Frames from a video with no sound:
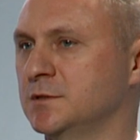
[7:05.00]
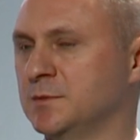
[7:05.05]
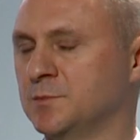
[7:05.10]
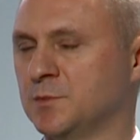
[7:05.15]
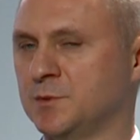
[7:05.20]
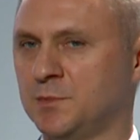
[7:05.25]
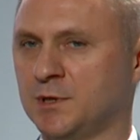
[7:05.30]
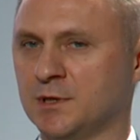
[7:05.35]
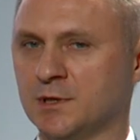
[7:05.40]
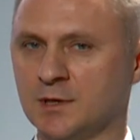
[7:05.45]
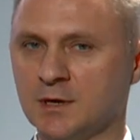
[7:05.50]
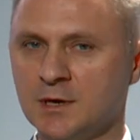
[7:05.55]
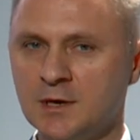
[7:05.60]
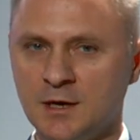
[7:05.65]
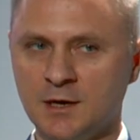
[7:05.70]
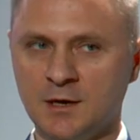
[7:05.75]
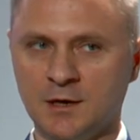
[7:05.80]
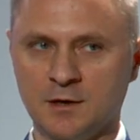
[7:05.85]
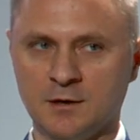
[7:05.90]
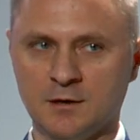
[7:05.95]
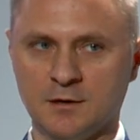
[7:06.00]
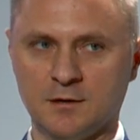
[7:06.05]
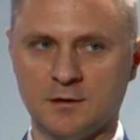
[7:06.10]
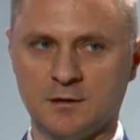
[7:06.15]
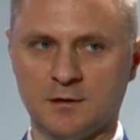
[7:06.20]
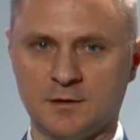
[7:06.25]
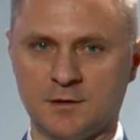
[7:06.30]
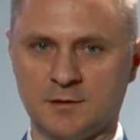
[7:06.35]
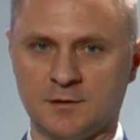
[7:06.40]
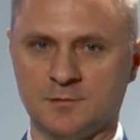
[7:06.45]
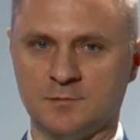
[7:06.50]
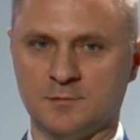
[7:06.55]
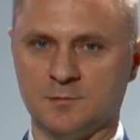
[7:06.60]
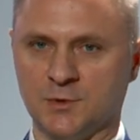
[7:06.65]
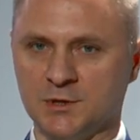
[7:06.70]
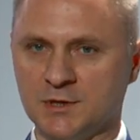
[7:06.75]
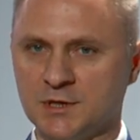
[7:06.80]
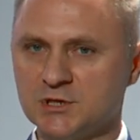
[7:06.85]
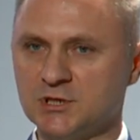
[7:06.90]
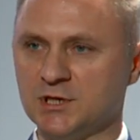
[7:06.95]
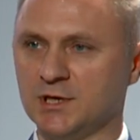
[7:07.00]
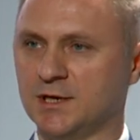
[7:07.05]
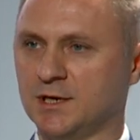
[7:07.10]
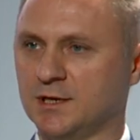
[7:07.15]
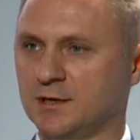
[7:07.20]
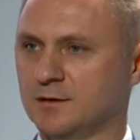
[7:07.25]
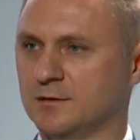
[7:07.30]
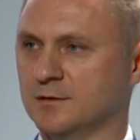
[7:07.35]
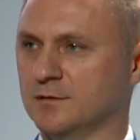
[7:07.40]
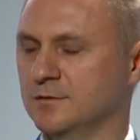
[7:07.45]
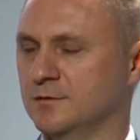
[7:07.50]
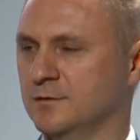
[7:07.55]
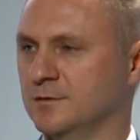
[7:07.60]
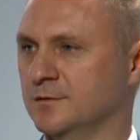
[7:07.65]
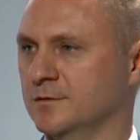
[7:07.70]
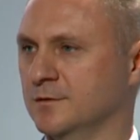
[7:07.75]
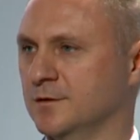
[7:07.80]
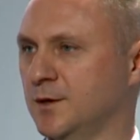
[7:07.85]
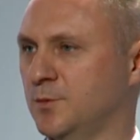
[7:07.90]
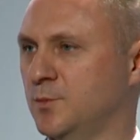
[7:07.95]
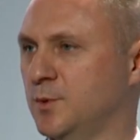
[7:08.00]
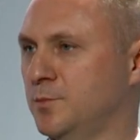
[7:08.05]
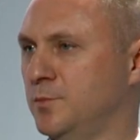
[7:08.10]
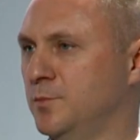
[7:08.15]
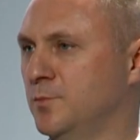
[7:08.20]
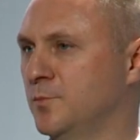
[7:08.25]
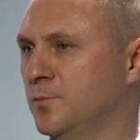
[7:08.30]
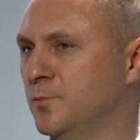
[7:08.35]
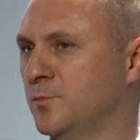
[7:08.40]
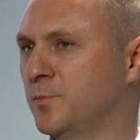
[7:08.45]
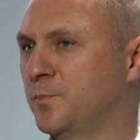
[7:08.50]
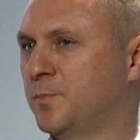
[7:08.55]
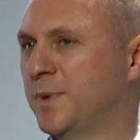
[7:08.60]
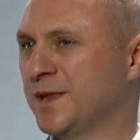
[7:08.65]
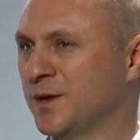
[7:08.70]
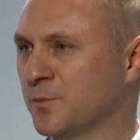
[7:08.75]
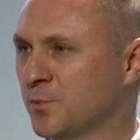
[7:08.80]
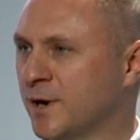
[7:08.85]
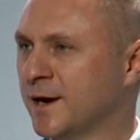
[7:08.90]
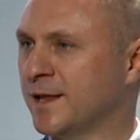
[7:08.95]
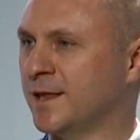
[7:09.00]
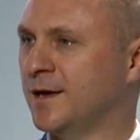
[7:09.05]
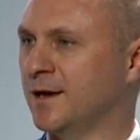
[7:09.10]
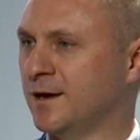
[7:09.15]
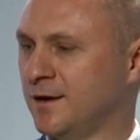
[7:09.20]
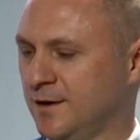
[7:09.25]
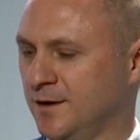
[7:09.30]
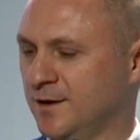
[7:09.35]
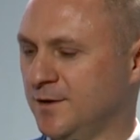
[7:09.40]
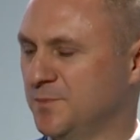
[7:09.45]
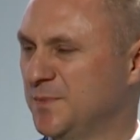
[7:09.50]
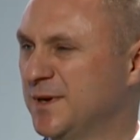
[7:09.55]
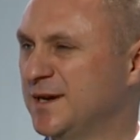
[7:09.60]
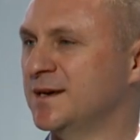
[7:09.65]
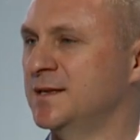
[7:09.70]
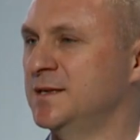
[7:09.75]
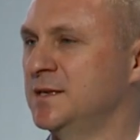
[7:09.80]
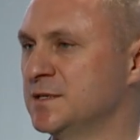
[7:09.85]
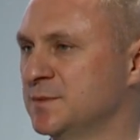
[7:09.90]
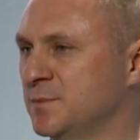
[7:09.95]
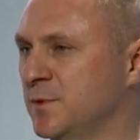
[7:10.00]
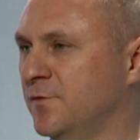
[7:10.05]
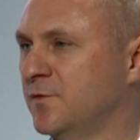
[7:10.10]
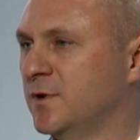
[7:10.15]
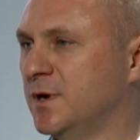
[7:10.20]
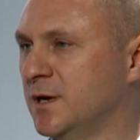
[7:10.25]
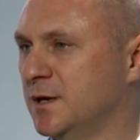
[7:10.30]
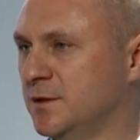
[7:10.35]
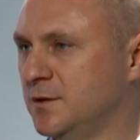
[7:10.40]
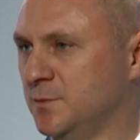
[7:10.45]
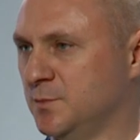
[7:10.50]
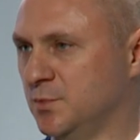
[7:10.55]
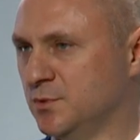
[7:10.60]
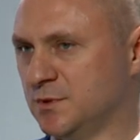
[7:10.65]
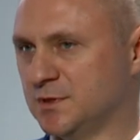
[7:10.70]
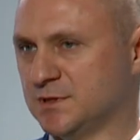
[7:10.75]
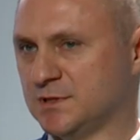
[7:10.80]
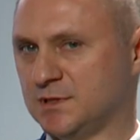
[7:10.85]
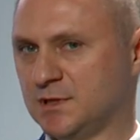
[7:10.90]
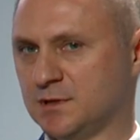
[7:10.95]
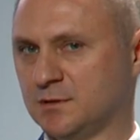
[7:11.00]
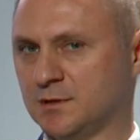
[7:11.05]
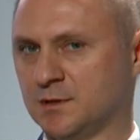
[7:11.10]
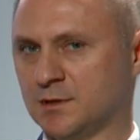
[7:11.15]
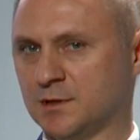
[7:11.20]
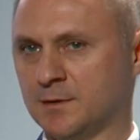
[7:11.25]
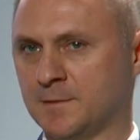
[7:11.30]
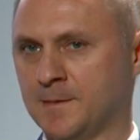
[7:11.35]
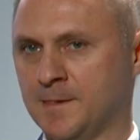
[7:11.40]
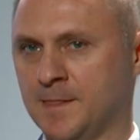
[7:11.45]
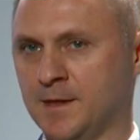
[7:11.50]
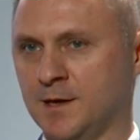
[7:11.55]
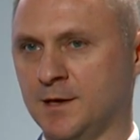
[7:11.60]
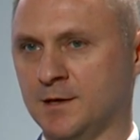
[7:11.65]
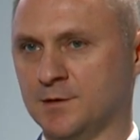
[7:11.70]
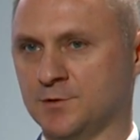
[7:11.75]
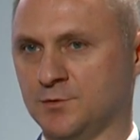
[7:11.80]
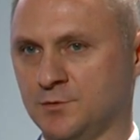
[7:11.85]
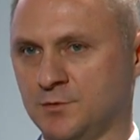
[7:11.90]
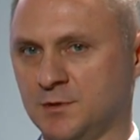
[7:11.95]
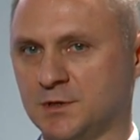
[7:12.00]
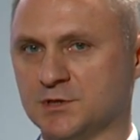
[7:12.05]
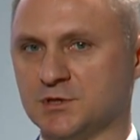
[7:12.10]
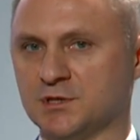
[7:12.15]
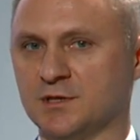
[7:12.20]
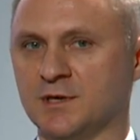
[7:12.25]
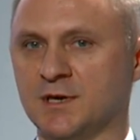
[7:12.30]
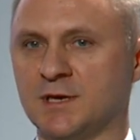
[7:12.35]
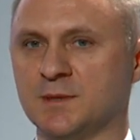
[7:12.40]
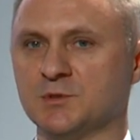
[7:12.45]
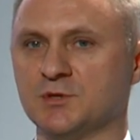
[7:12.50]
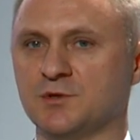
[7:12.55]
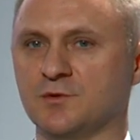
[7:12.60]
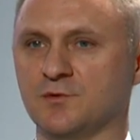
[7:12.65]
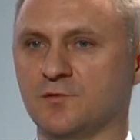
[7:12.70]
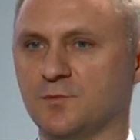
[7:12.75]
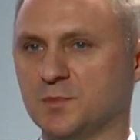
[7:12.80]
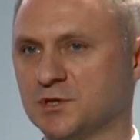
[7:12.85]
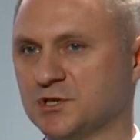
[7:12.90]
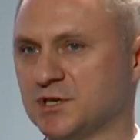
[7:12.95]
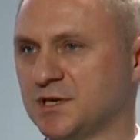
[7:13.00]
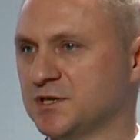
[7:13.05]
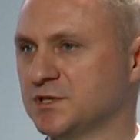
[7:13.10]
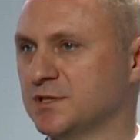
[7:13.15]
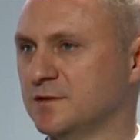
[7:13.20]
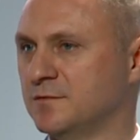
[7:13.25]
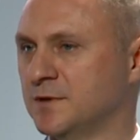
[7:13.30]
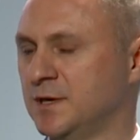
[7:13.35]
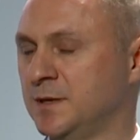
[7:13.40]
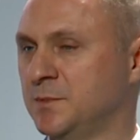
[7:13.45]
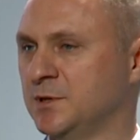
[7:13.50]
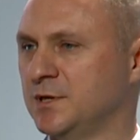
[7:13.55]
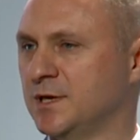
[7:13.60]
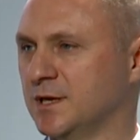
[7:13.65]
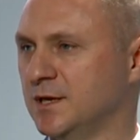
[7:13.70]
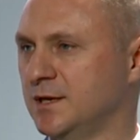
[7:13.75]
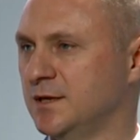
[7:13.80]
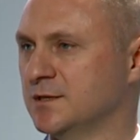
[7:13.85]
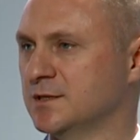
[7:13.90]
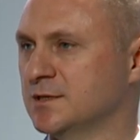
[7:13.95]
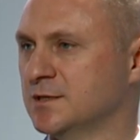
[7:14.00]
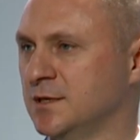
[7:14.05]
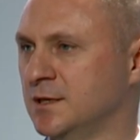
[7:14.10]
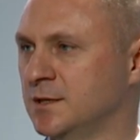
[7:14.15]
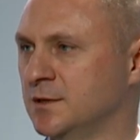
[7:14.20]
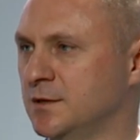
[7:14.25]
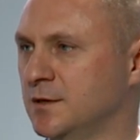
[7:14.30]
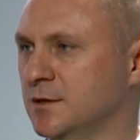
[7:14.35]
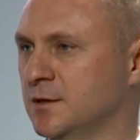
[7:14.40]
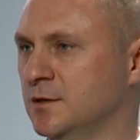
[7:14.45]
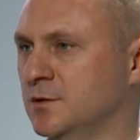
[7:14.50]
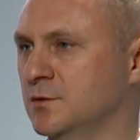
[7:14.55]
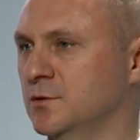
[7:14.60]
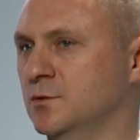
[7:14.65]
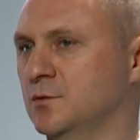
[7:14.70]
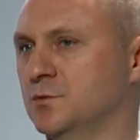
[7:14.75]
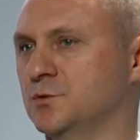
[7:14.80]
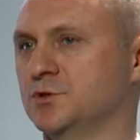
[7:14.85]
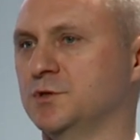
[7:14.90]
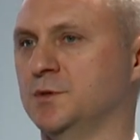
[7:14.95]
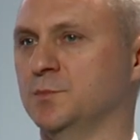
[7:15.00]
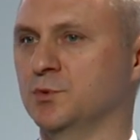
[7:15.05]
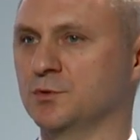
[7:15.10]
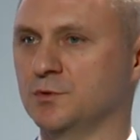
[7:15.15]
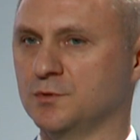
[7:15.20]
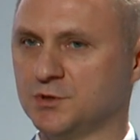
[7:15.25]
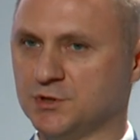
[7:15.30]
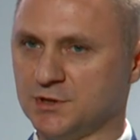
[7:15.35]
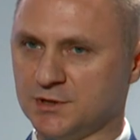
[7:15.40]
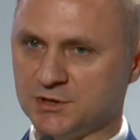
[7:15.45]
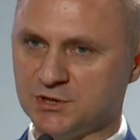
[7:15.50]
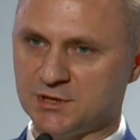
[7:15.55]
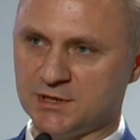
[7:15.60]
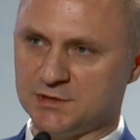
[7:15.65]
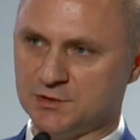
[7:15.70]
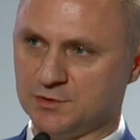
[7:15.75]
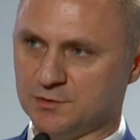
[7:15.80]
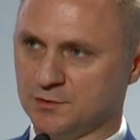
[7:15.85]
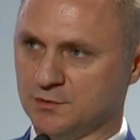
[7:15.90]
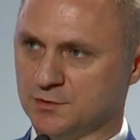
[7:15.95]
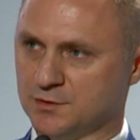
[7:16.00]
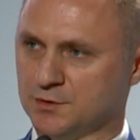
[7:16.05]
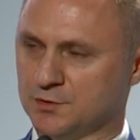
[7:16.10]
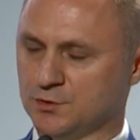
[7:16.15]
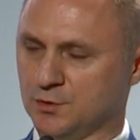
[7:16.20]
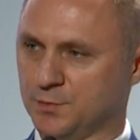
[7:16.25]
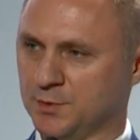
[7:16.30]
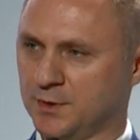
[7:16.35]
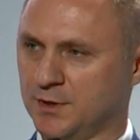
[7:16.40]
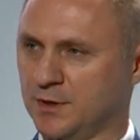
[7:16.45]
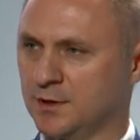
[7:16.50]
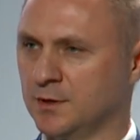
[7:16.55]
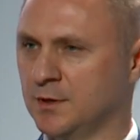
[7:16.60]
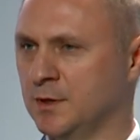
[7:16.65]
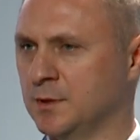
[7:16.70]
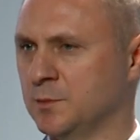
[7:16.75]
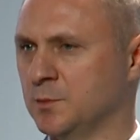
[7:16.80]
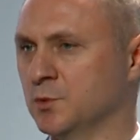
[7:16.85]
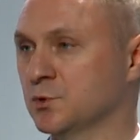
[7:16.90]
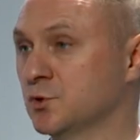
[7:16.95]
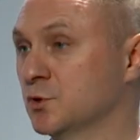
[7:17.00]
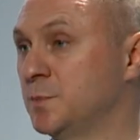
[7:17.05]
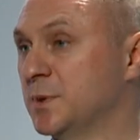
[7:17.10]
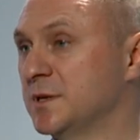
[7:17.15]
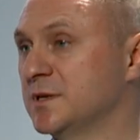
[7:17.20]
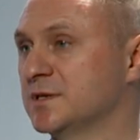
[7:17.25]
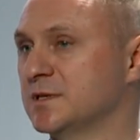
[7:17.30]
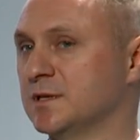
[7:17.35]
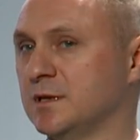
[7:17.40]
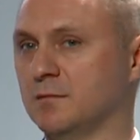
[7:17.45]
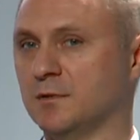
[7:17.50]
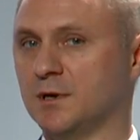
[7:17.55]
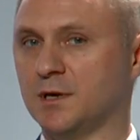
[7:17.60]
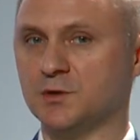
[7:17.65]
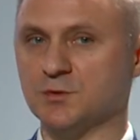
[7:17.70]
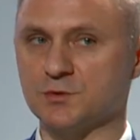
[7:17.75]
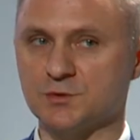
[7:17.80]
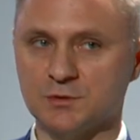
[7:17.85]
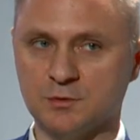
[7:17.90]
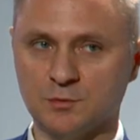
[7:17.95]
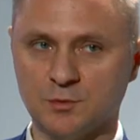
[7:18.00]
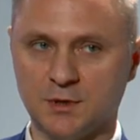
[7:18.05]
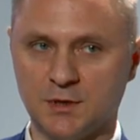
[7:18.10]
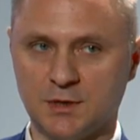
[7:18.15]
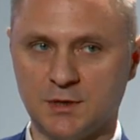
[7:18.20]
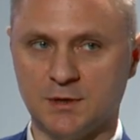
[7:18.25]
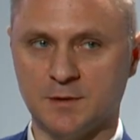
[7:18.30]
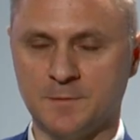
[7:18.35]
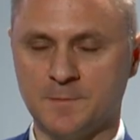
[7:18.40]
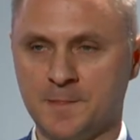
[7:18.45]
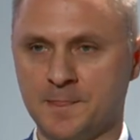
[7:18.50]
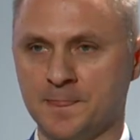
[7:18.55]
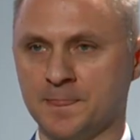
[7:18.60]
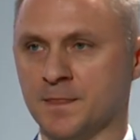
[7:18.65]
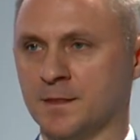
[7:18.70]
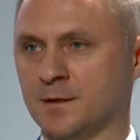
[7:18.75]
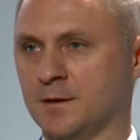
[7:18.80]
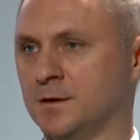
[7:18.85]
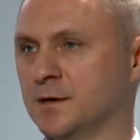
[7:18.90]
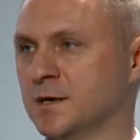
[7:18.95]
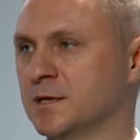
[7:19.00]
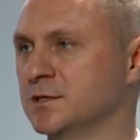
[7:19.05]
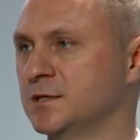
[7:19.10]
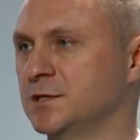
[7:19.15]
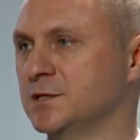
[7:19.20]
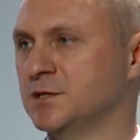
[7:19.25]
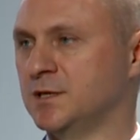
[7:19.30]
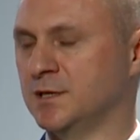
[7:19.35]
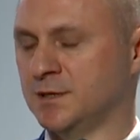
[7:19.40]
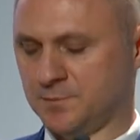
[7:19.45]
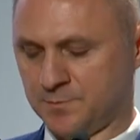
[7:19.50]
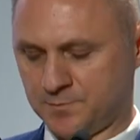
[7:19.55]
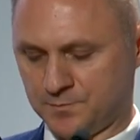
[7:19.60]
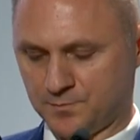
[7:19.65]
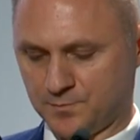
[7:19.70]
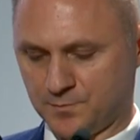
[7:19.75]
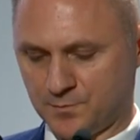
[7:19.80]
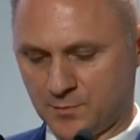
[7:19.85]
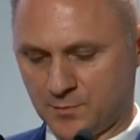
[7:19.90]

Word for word: тем не менее э, мы нашли как бы, понимание механизмов, как это будет сделано. Ну и ожидаем, что в ближайшее время такие центры, уже будучи частью госсобки, будут предоставлять услуги различным